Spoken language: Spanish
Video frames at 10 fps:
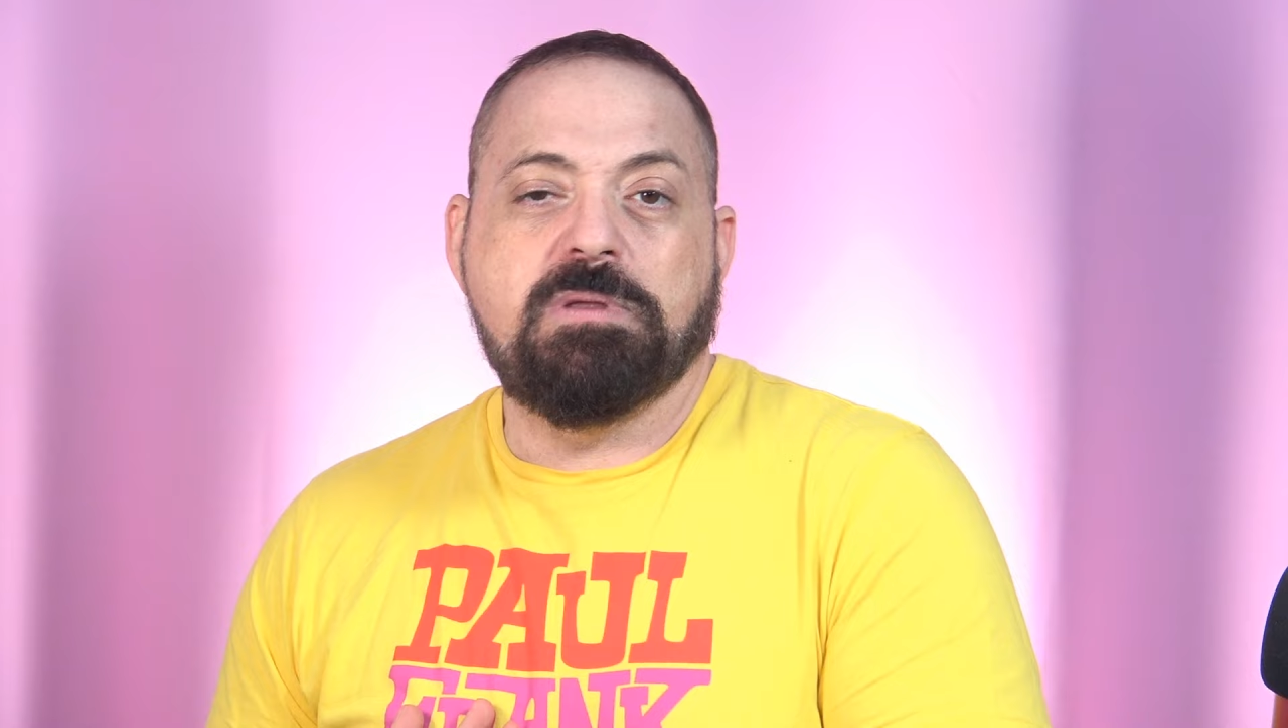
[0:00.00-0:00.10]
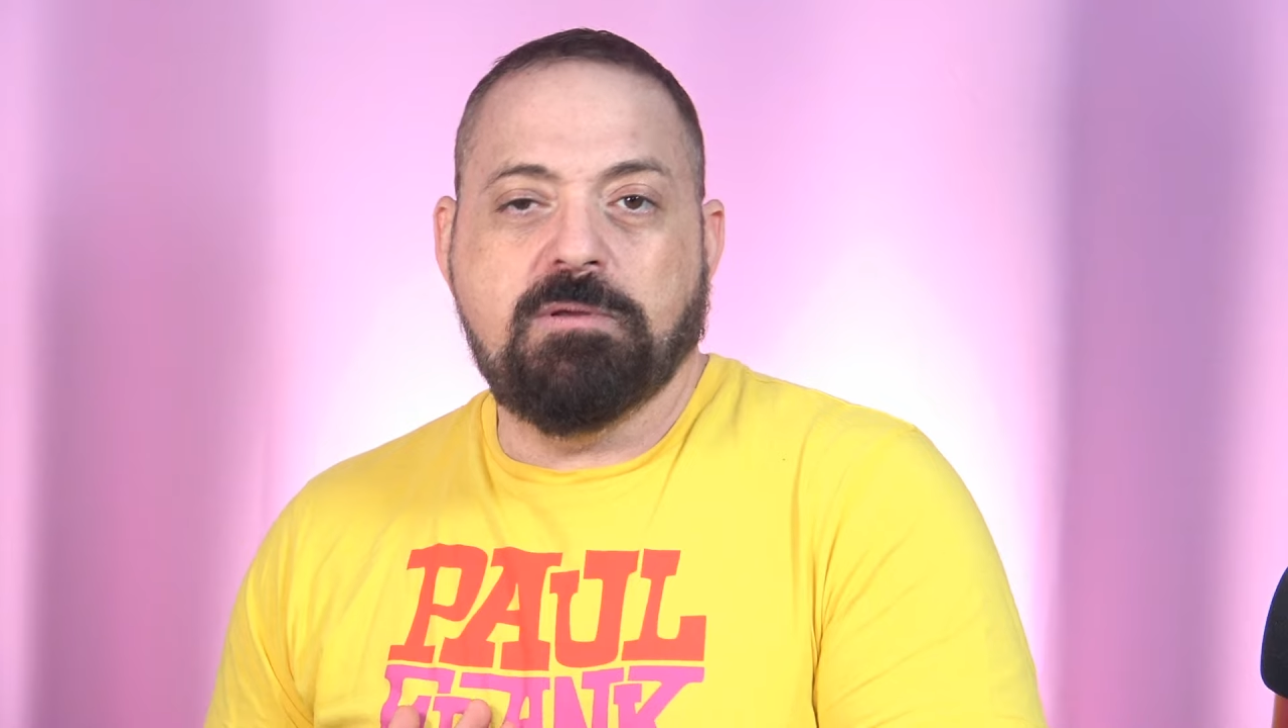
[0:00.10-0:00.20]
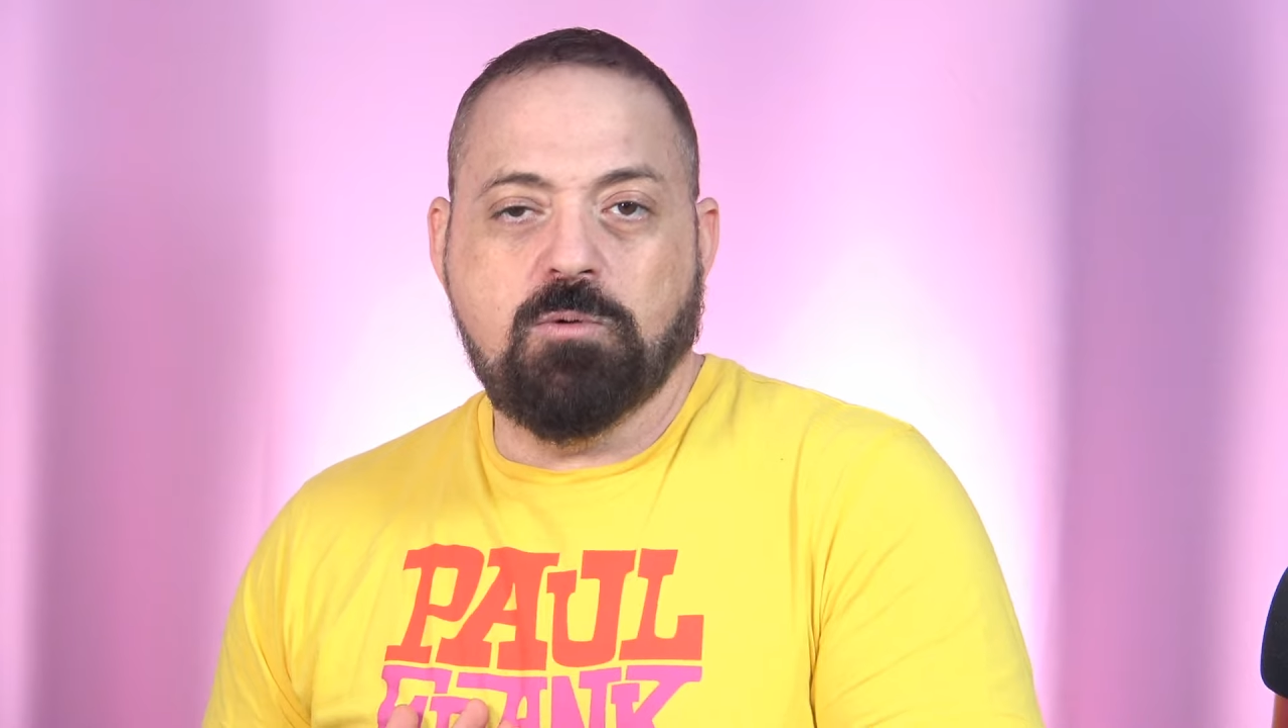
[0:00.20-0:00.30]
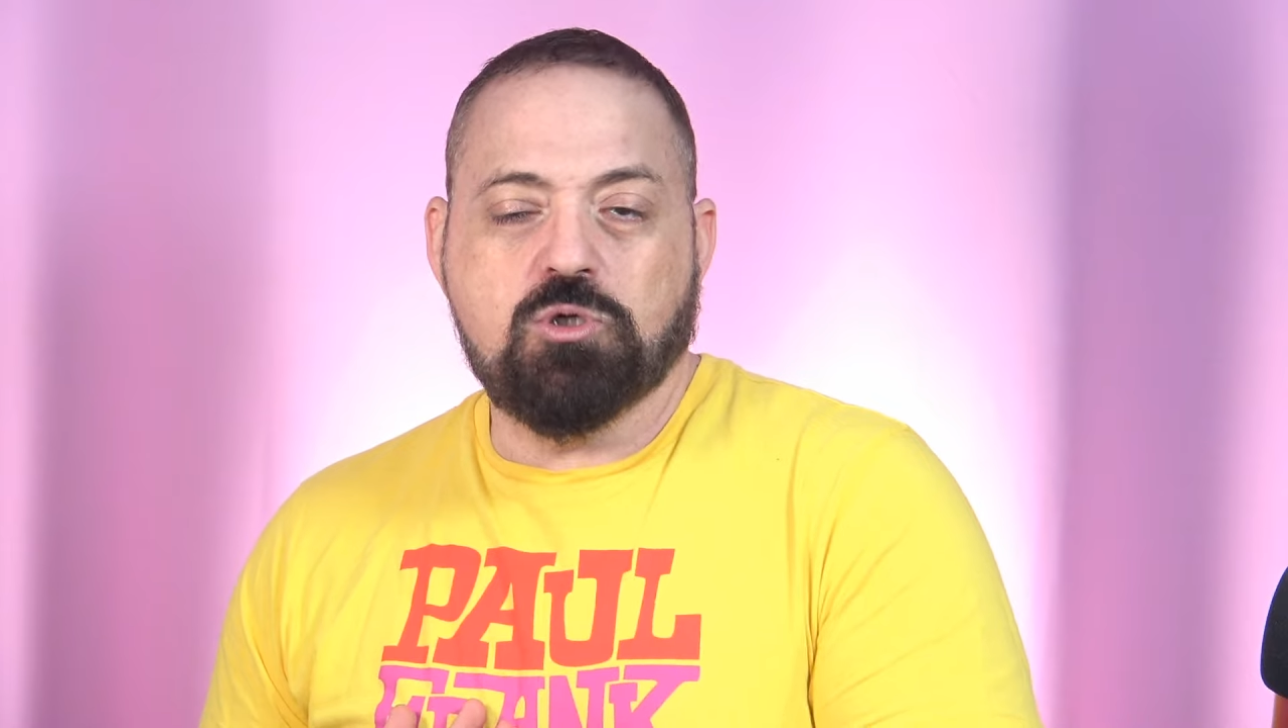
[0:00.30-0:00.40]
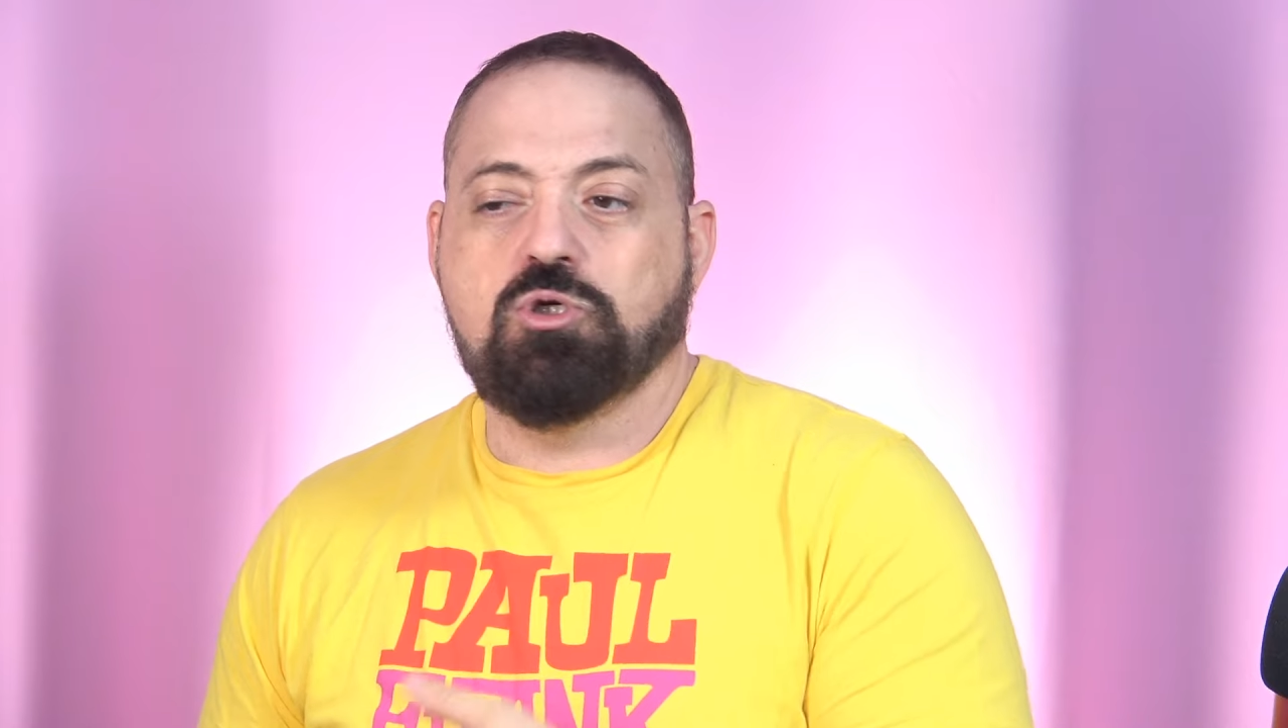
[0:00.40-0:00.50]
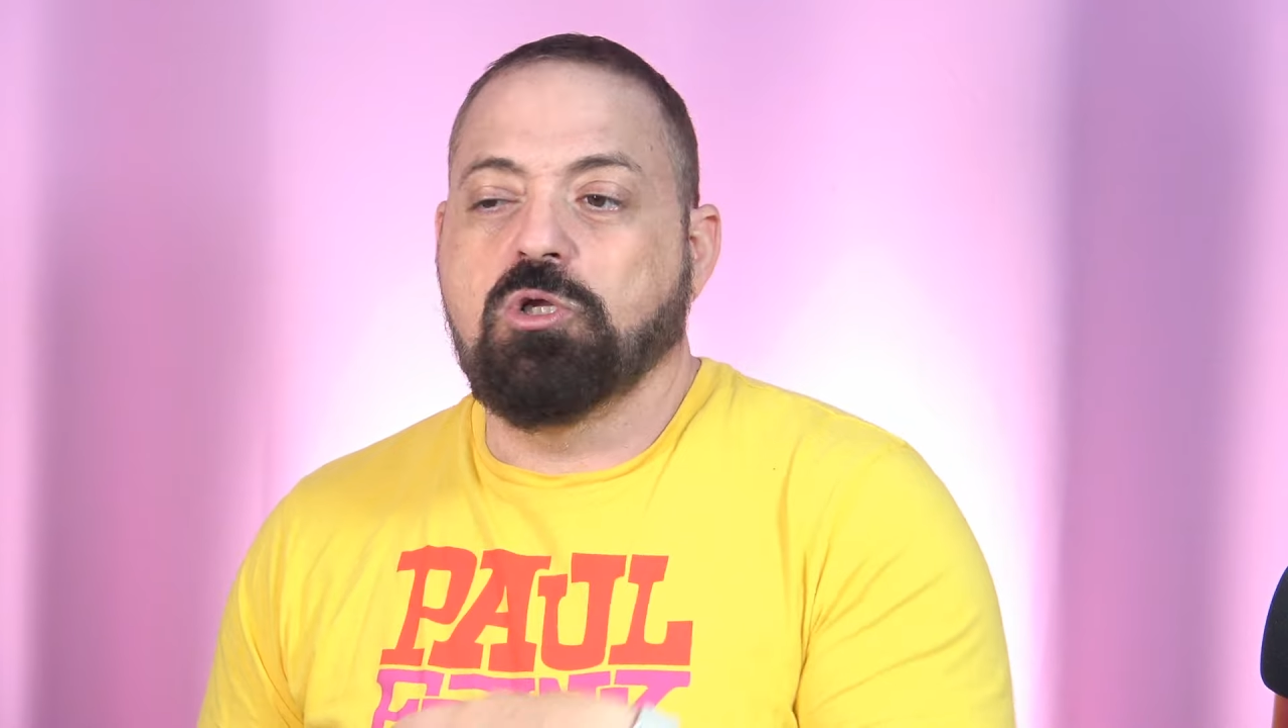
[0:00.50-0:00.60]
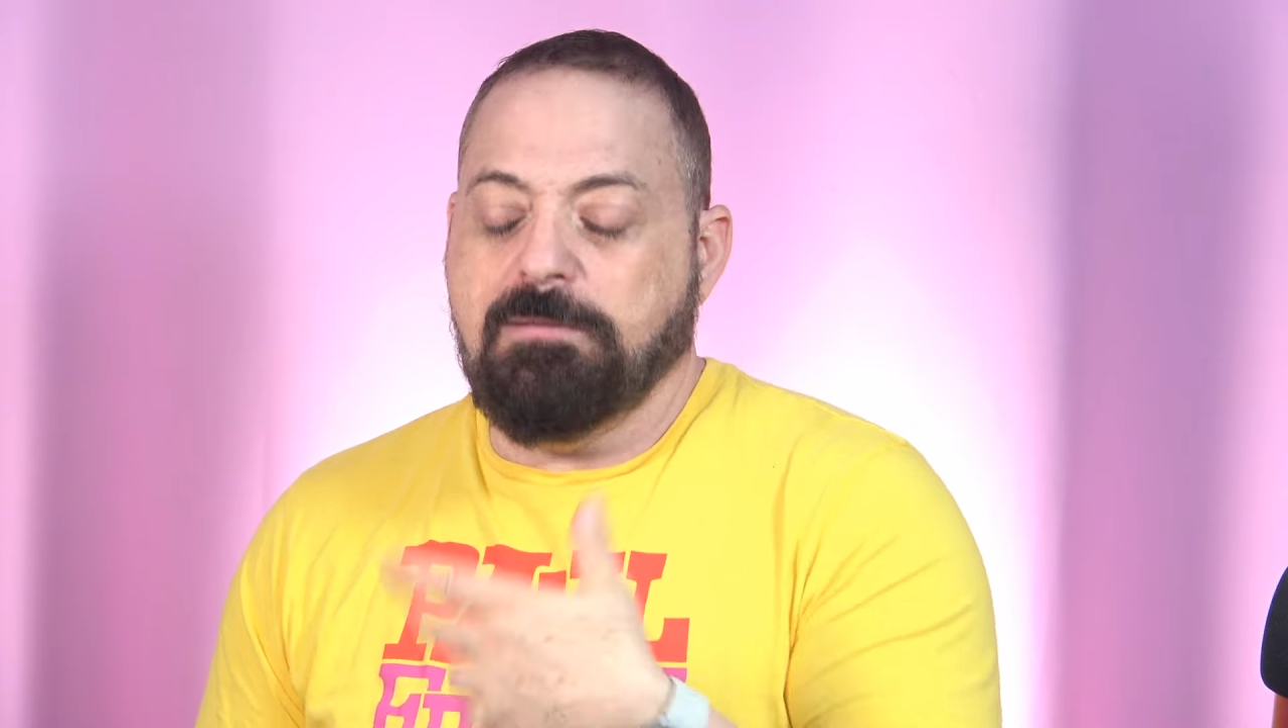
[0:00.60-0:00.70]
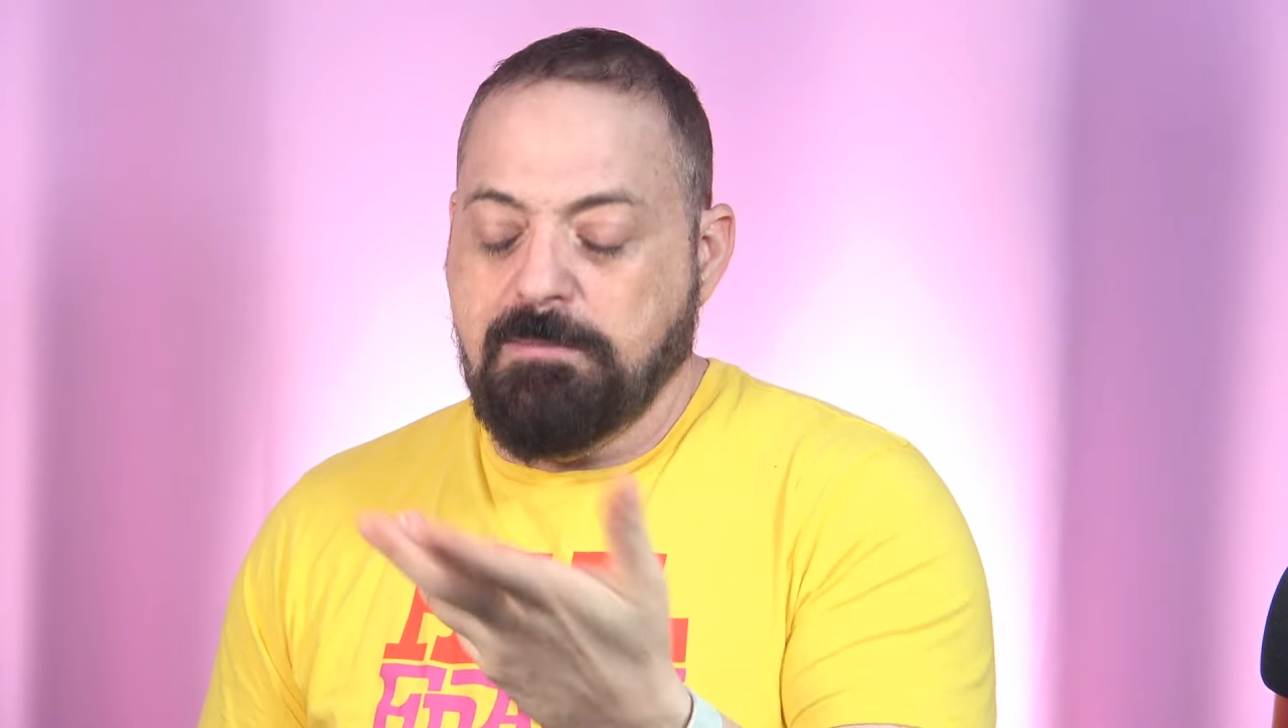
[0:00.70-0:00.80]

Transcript: vive uno solo,